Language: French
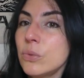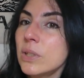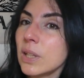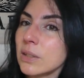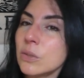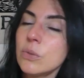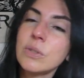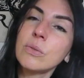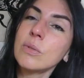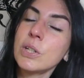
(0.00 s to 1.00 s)
des
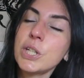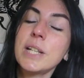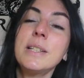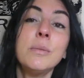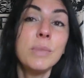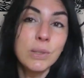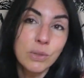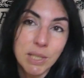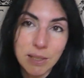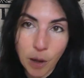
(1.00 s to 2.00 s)
articulations de la gélatine mais aussi de la